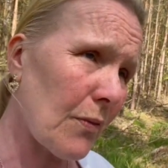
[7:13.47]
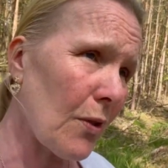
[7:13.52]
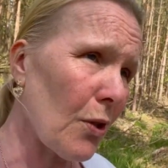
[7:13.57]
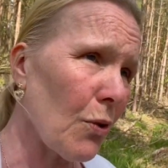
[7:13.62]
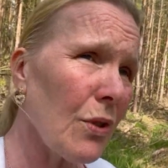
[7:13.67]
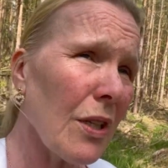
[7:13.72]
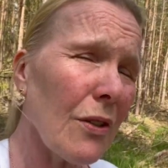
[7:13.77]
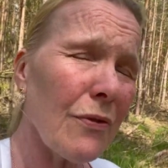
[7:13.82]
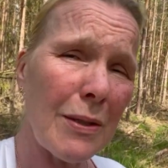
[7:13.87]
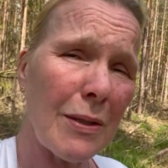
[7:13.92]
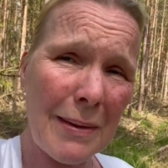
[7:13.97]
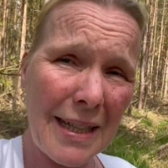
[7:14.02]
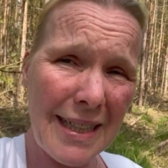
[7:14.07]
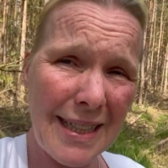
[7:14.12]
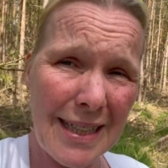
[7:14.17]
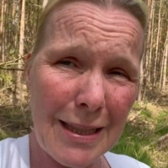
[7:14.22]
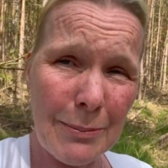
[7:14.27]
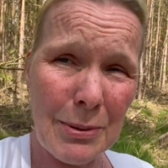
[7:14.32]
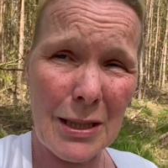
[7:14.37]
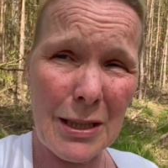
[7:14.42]
Und auf dem
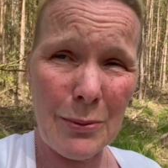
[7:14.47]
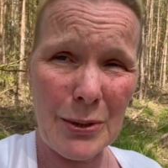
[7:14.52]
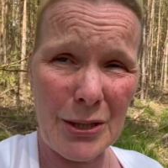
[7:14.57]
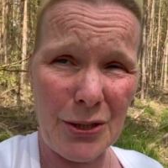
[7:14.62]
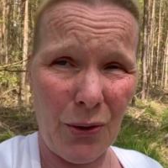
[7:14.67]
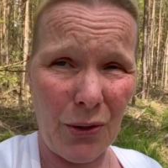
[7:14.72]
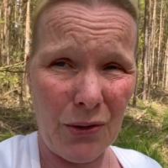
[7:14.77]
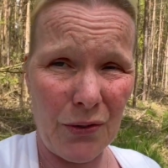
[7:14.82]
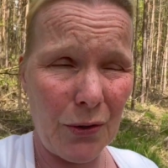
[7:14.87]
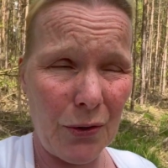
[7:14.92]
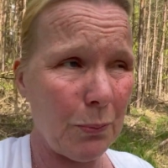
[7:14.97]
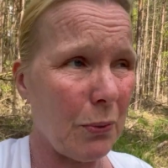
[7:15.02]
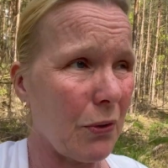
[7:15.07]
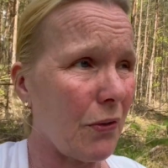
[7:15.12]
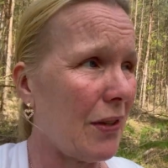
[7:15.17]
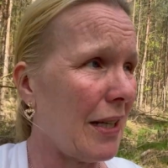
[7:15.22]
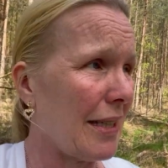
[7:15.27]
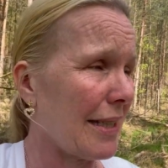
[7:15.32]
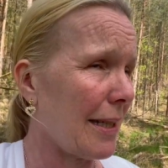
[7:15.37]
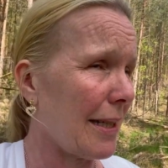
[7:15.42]
anderen habe ich, glaube ich, 90
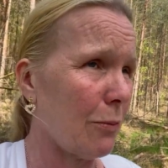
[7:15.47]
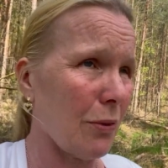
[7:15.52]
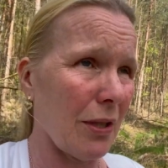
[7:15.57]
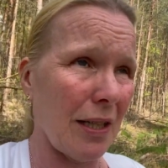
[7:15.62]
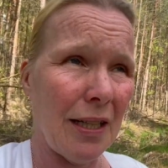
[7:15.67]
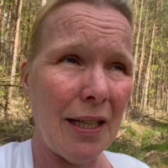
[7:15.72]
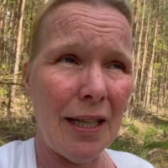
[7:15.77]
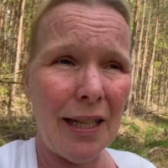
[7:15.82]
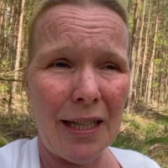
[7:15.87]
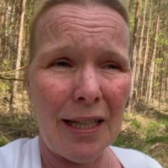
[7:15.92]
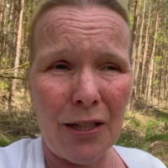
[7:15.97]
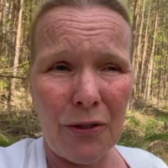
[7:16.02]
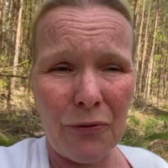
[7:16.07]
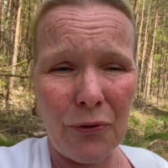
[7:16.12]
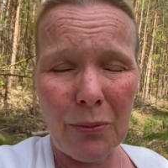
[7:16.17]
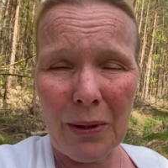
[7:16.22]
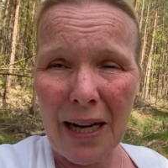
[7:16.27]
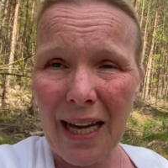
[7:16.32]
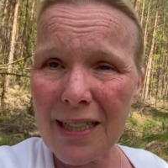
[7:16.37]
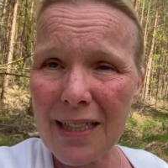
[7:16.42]
Prozent gehabt oder
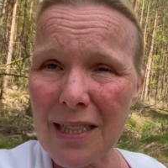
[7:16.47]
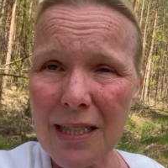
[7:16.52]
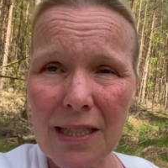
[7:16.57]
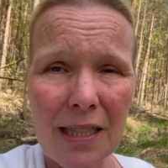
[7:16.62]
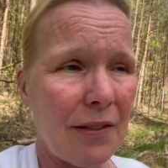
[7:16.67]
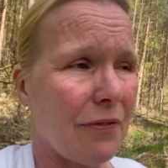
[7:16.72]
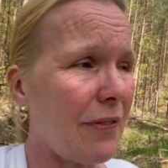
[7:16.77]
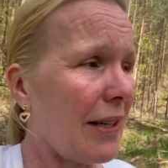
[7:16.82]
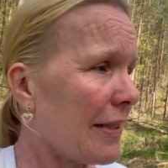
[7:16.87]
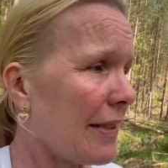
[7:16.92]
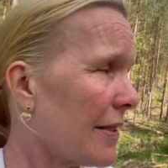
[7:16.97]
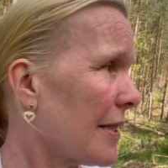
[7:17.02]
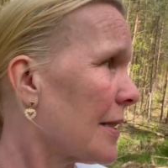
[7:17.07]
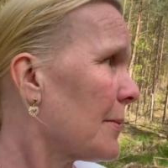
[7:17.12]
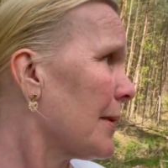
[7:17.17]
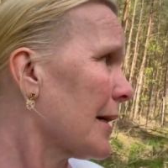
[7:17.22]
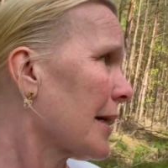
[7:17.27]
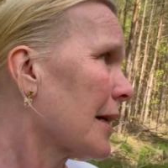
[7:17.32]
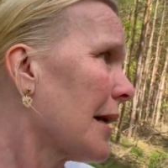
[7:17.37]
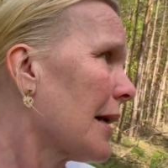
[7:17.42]
85, ich weiß nicht
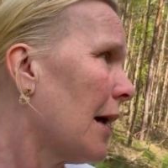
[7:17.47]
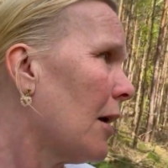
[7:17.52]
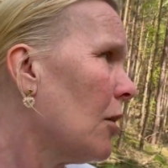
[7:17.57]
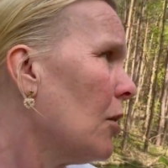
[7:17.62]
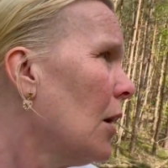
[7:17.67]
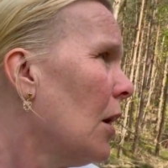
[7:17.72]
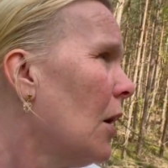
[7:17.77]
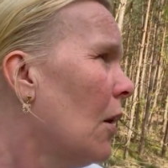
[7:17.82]
mehr genau.